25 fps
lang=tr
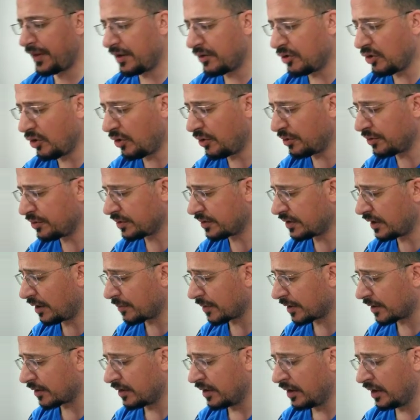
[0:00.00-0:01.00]
Gördük değil
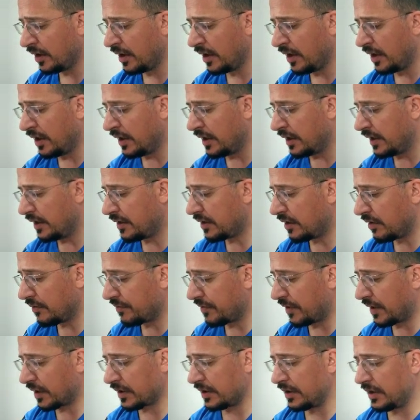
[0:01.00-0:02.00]
mi? İki
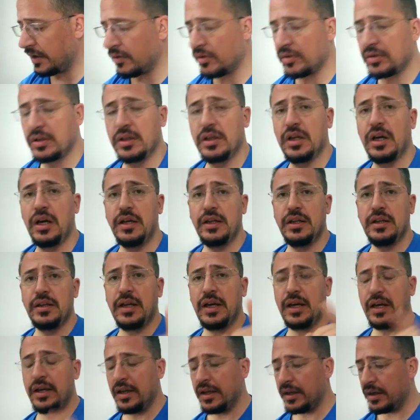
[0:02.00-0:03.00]
farklı noktada aynı
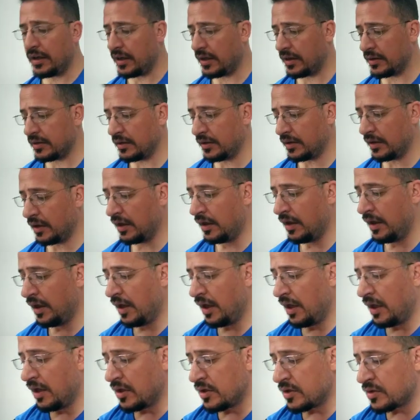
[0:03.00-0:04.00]
değerleri aldığını.
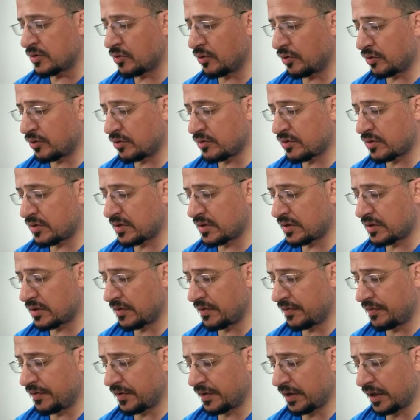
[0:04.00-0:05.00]
Soru
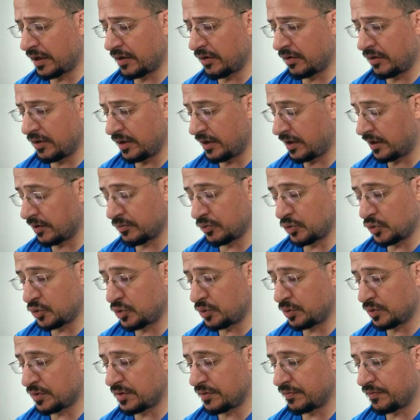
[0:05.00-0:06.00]
0, e,
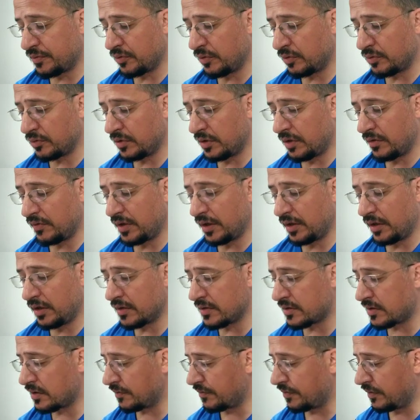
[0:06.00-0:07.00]
güçlük 0 olduğunda
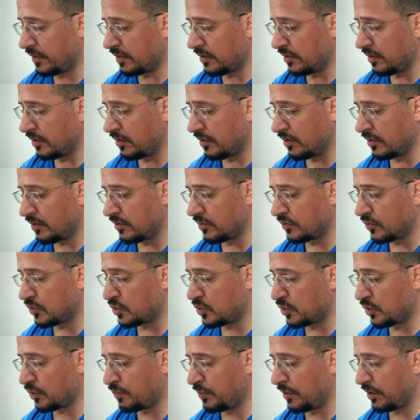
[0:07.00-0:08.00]
varyans 0.
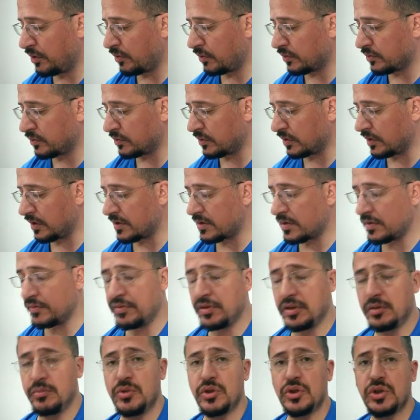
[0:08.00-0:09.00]
Güçlük 1 olduğunda da
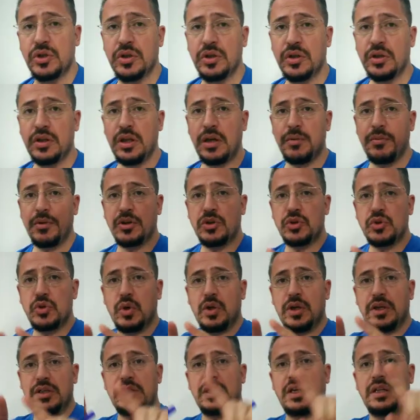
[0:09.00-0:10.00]
0'mış. Demek ki
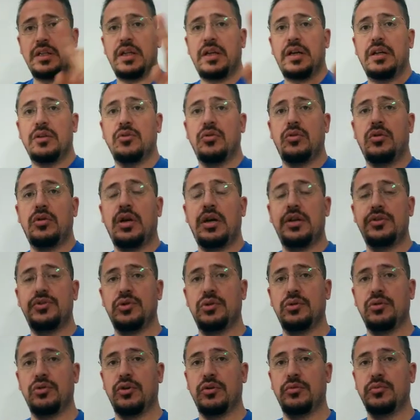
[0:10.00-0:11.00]
şöyle kenara doğru
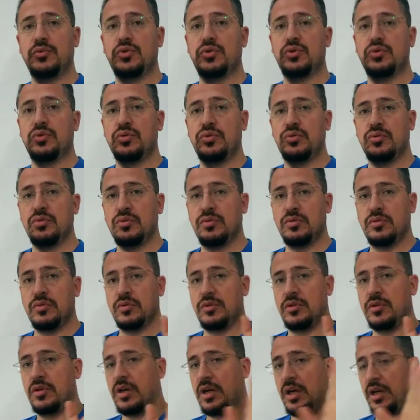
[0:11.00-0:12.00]
açılıyormuş.
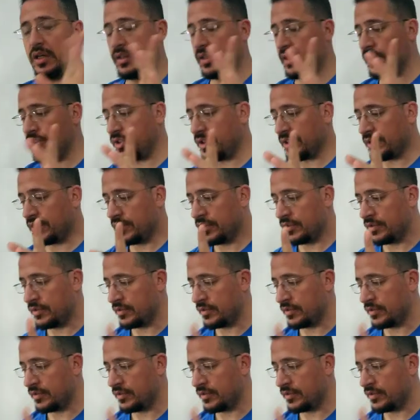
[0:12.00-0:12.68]
Anlaştık.